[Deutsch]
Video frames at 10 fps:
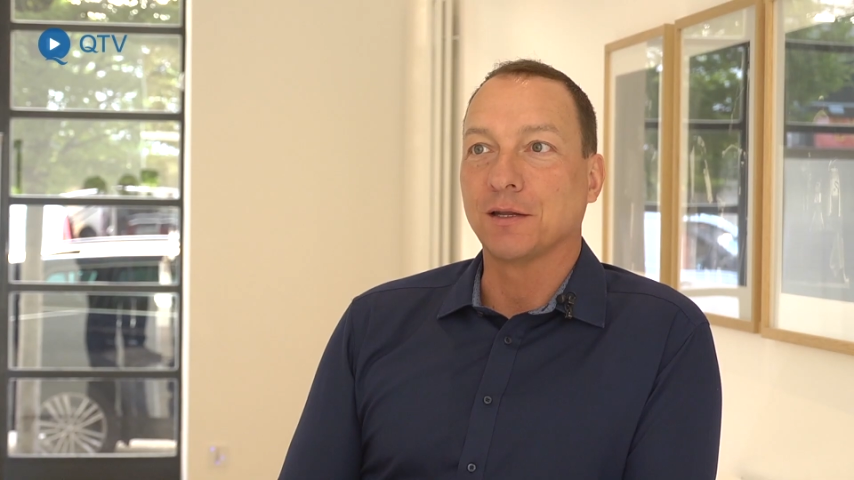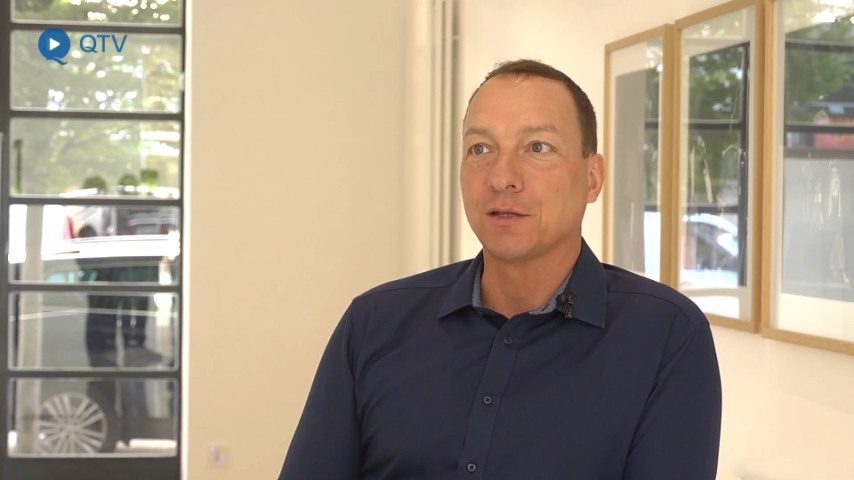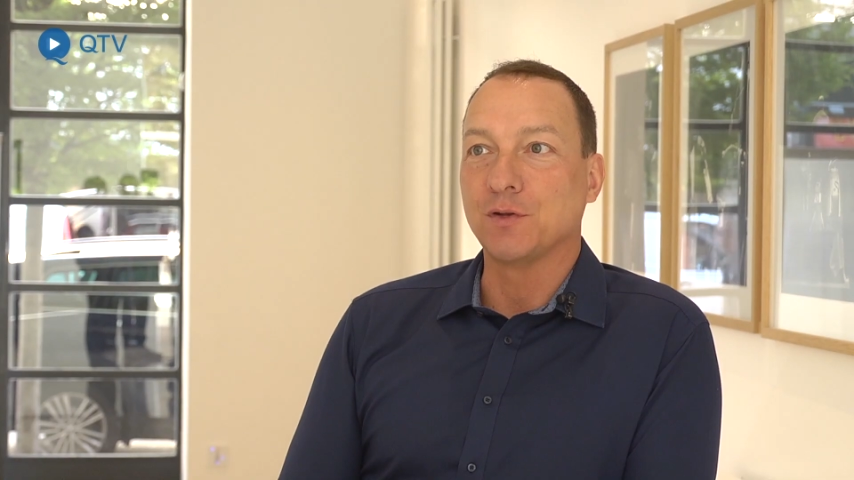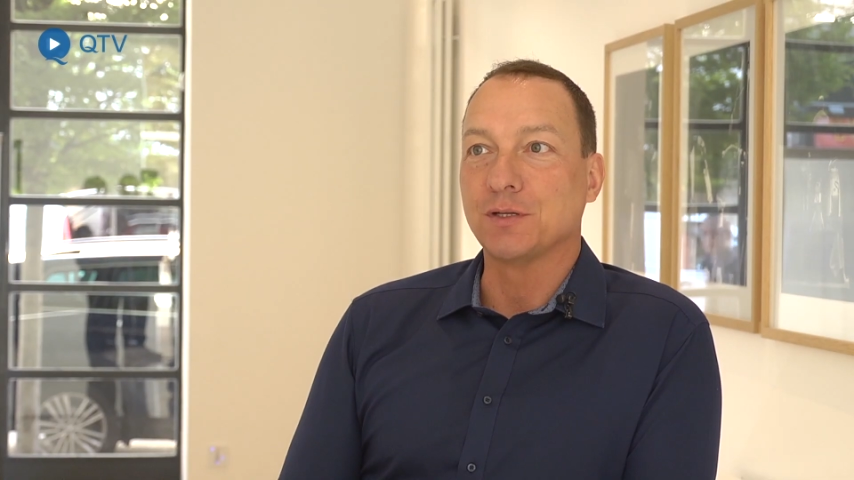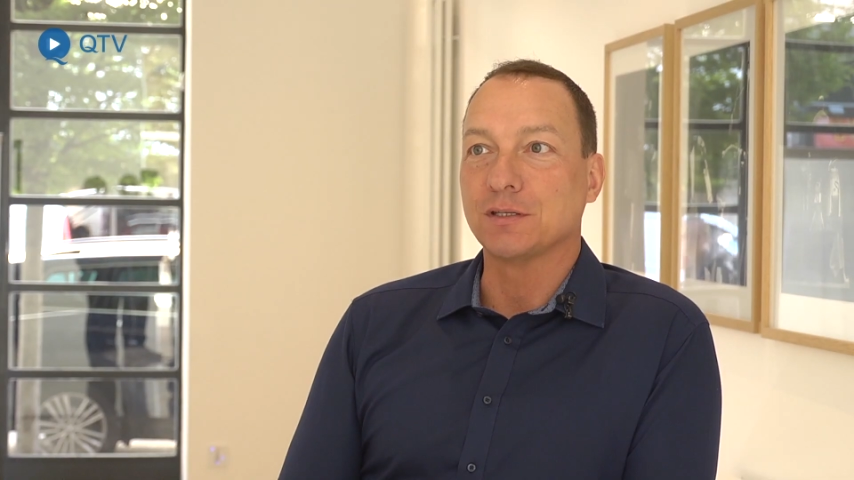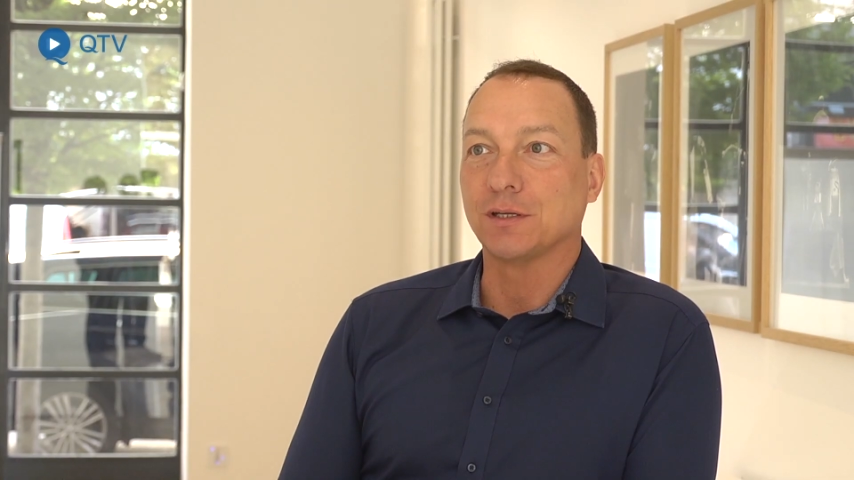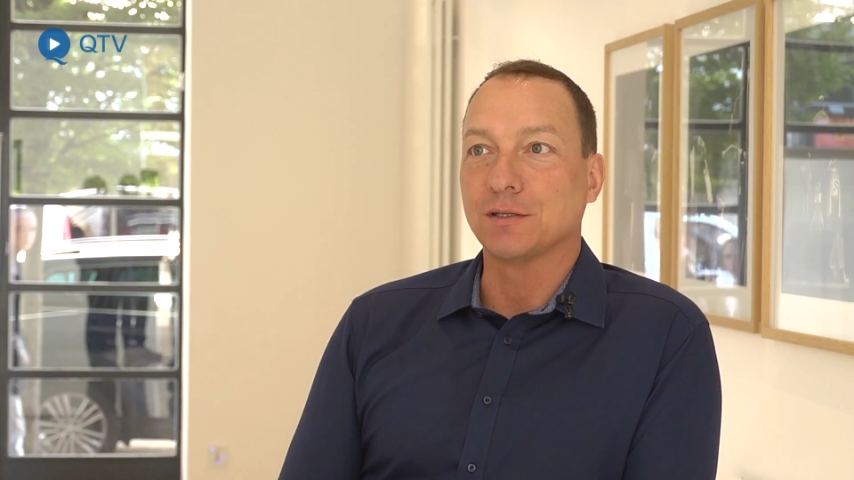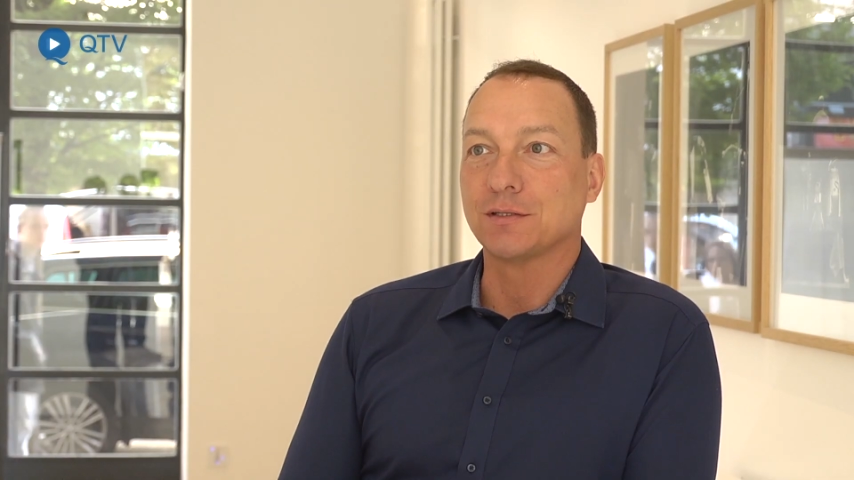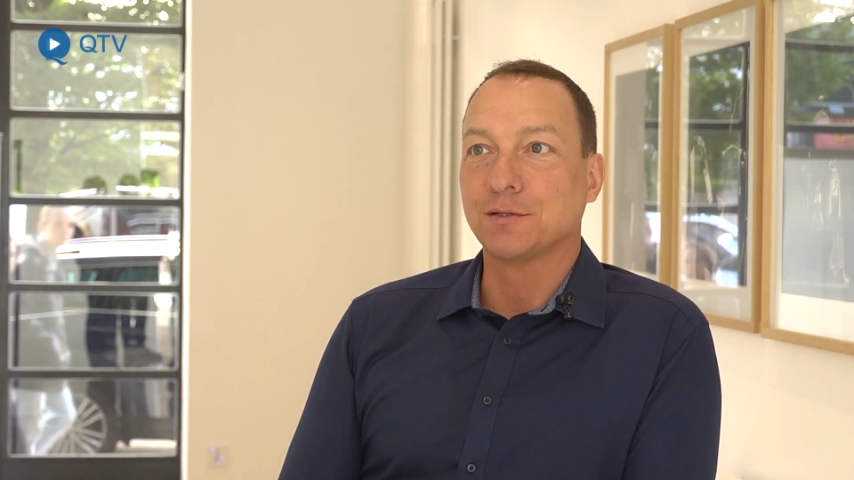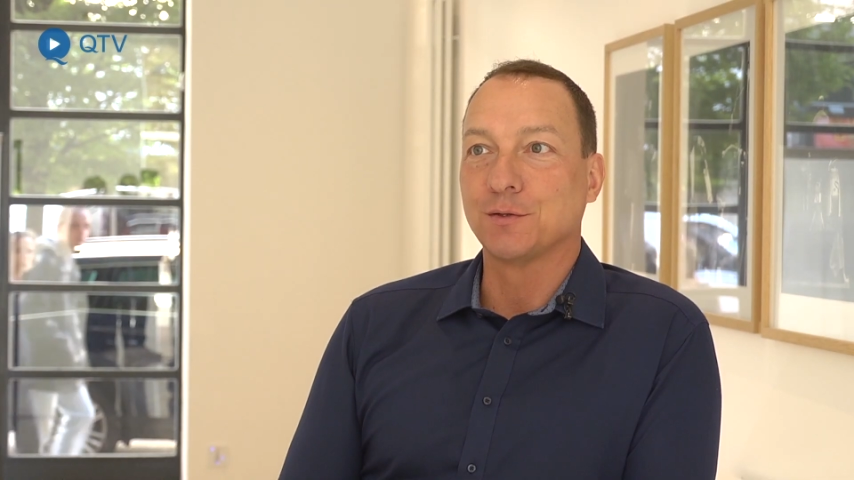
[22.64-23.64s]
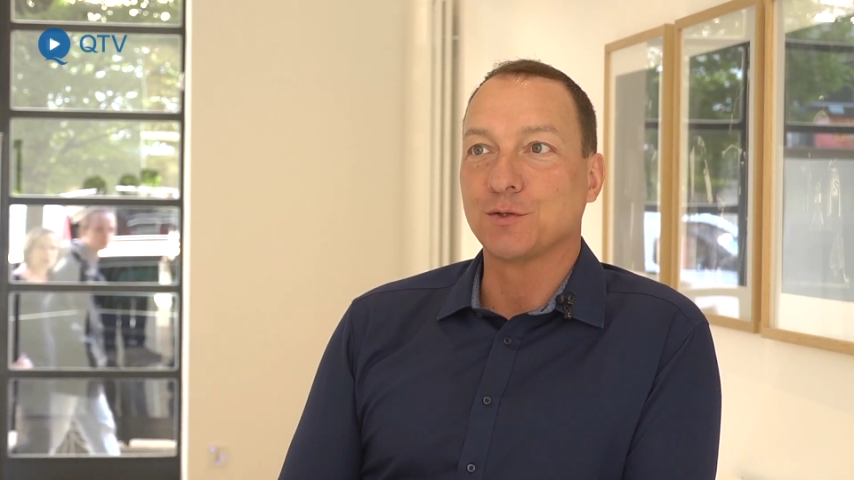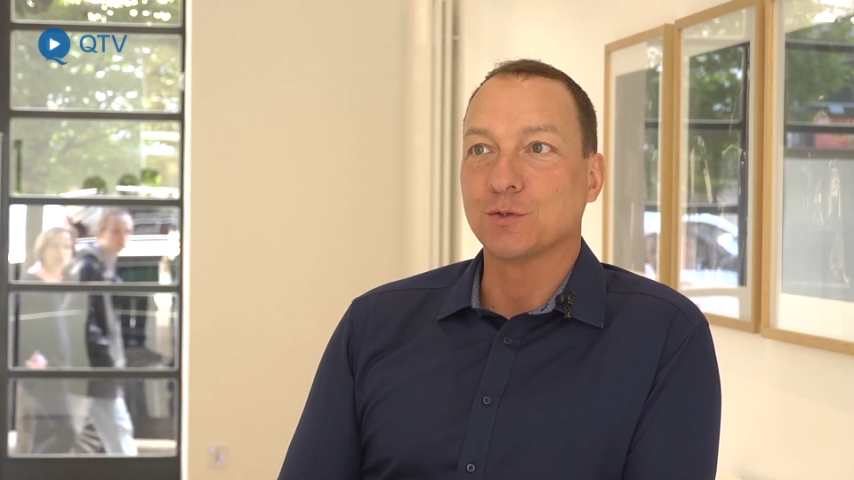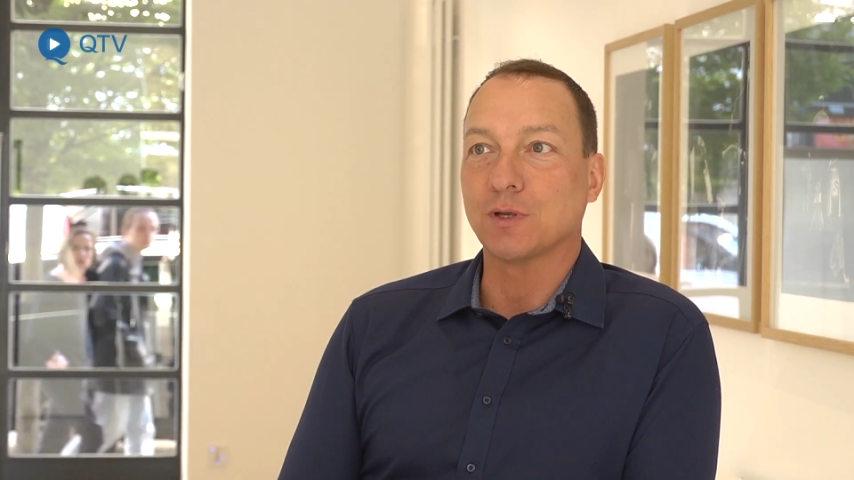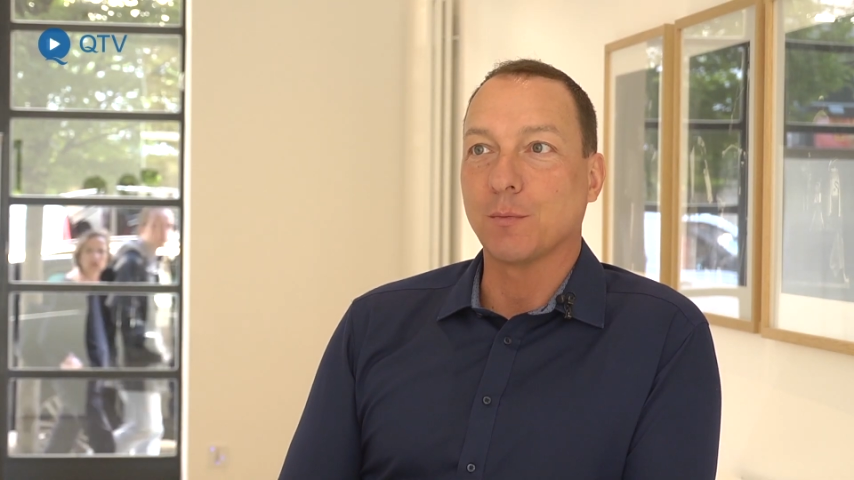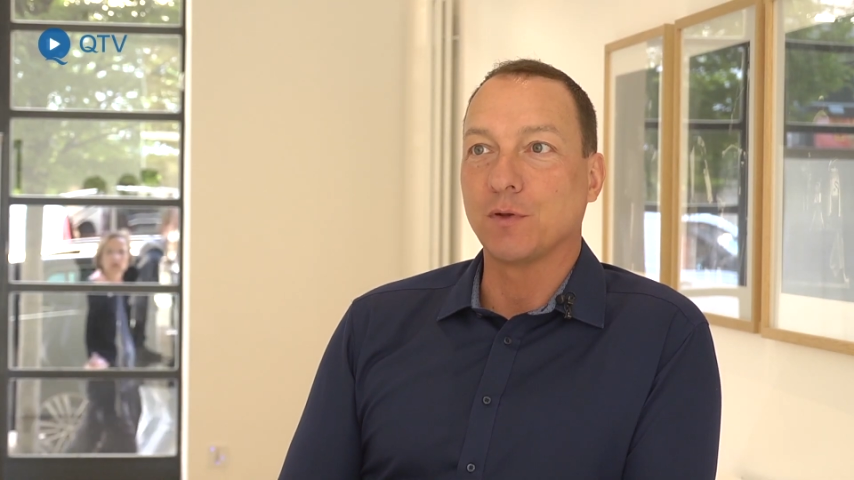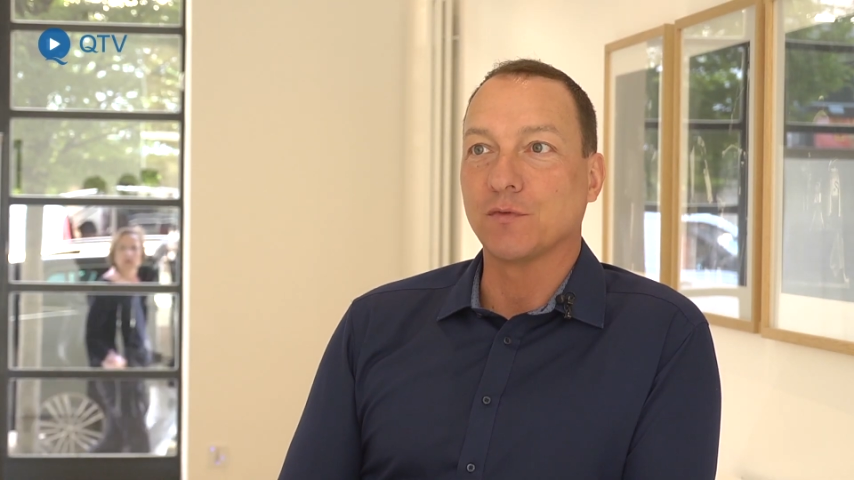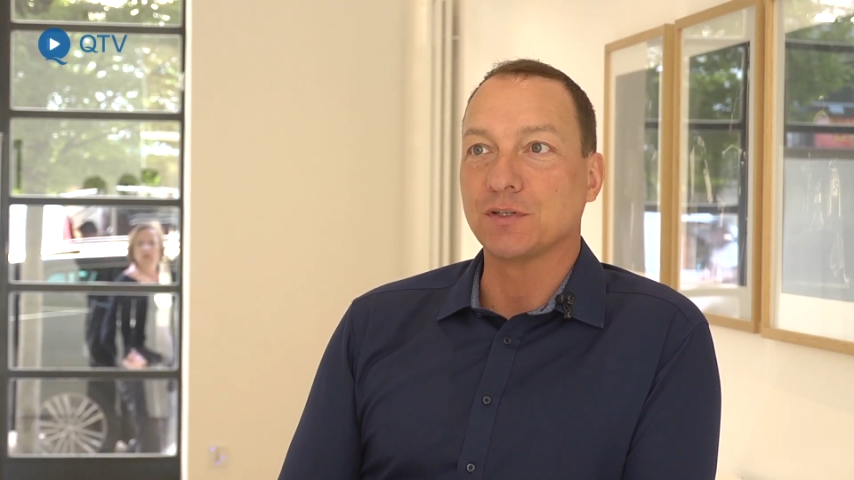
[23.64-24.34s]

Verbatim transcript: der Quintessenz zusammen,